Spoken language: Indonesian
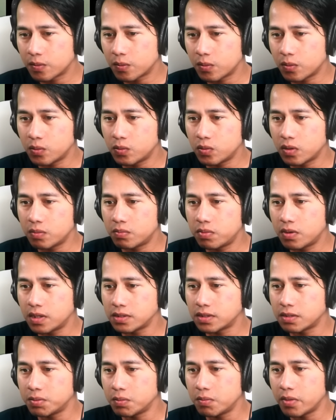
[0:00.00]
U12
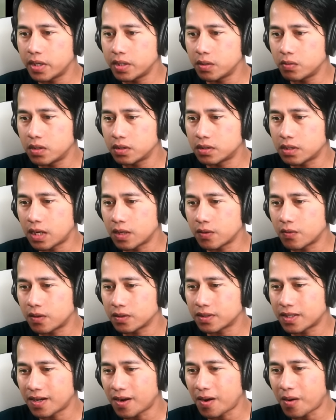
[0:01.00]
tapi mainnya udah ter
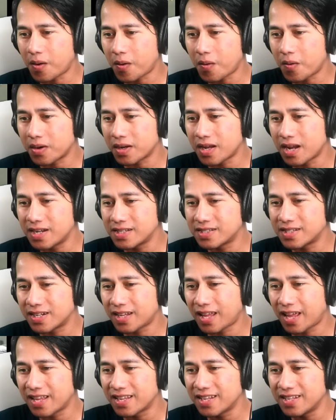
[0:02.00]
terorganisir
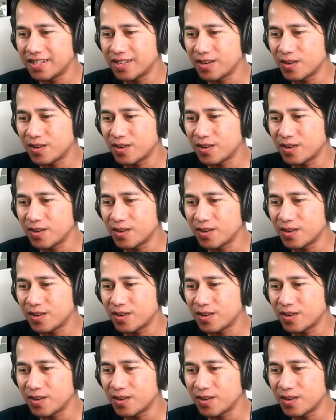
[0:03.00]
kayak gini